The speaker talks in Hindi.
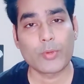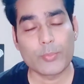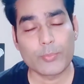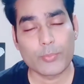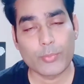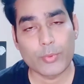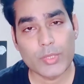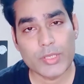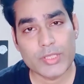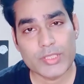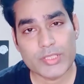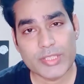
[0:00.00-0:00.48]

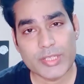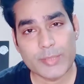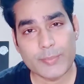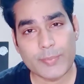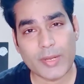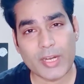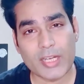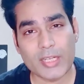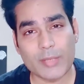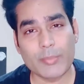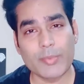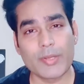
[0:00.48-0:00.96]
पुलिस
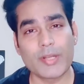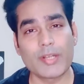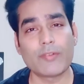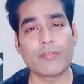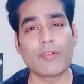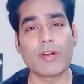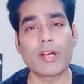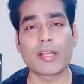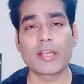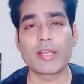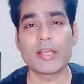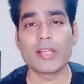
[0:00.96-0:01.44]
डिपार्टमेंट
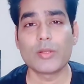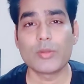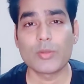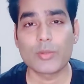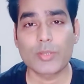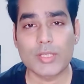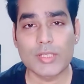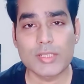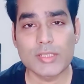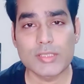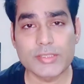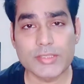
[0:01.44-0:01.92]
वहां के
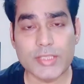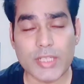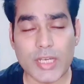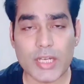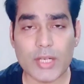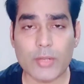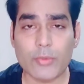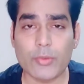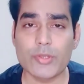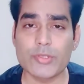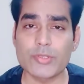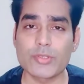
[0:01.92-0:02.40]
लोकल्स
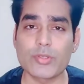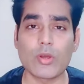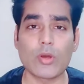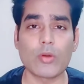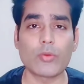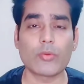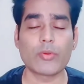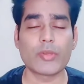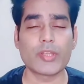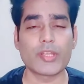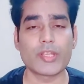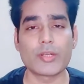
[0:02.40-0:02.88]
हर कोई इस
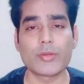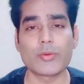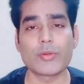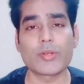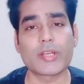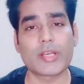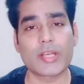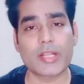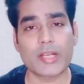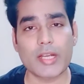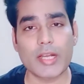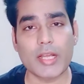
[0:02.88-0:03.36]
गांव को इग्नोर
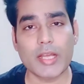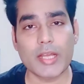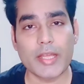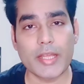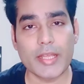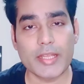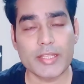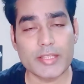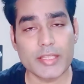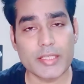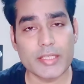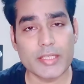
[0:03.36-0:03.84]
कर रहा है
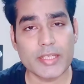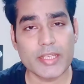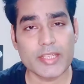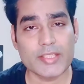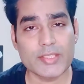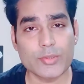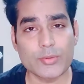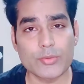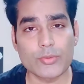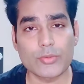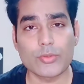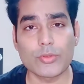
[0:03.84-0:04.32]
एक तरीके
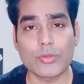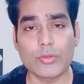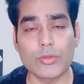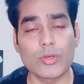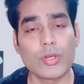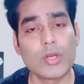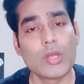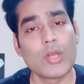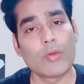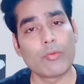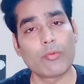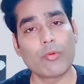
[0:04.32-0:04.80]
से उनको
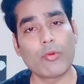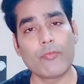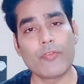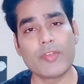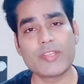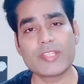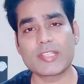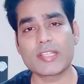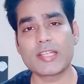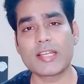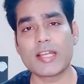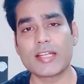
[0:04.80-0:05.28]
वो
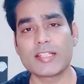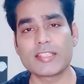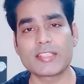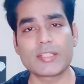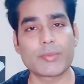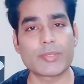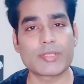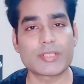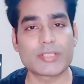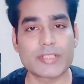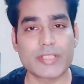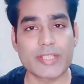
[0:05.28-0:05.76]
वेस्टलैंड
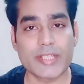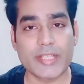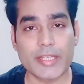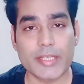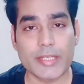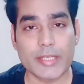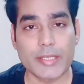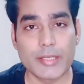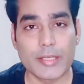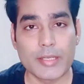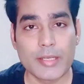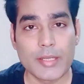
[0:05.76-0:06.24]
समझते
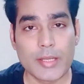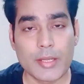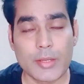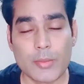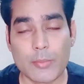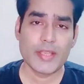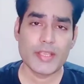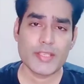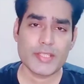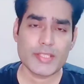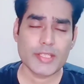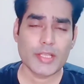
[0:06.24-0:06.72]
हैं
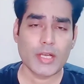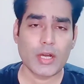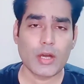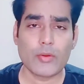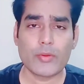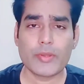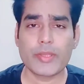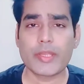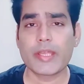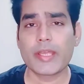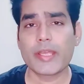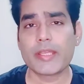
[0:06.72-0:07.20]
इस
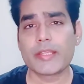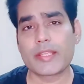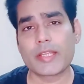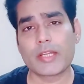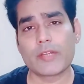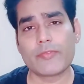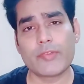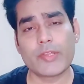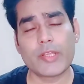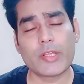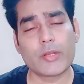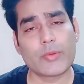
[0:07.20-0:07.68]
गांव के
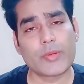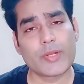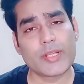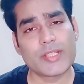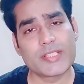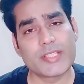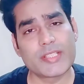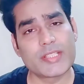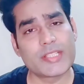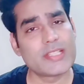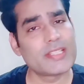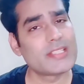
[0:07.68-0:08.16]
तरफ
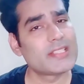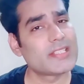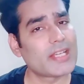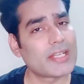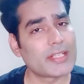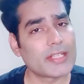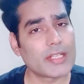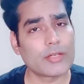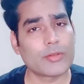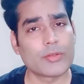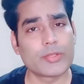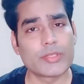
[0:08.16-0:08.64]
इग्नोरेंस इतनी
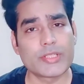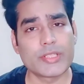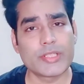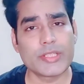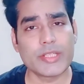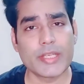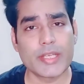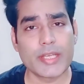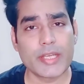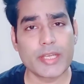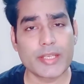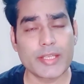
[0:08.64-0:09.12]
ज्यादा होती
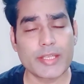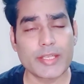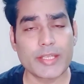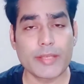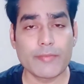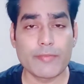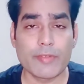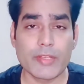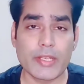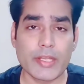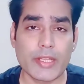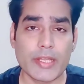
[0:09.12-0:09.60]
है कि
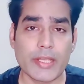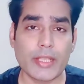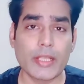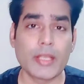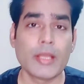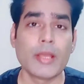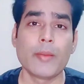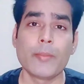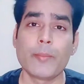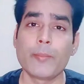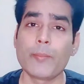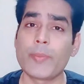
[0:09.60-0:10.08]
इवन एक
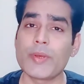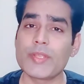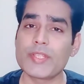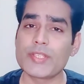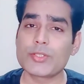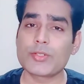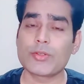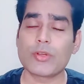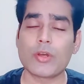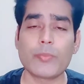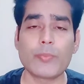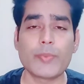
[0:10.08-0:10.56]
बस
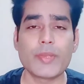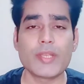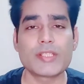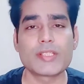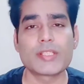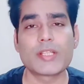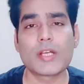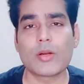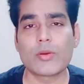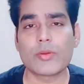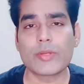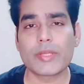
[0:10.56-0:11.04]
स्टॉप भी
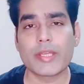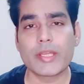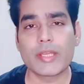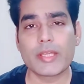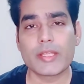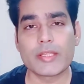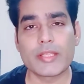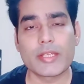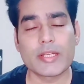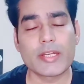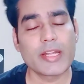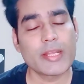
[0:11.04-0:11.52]
इस गांव के
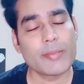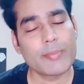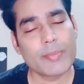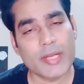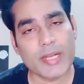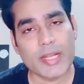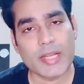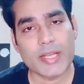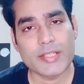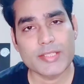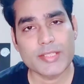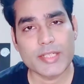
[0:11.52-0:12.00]
अंदर नहीं
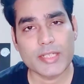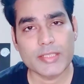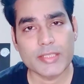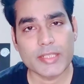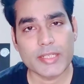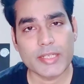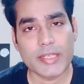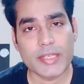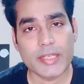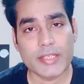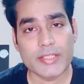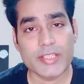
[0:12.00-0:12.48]
बनाया
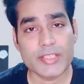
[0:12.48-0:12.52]
जाता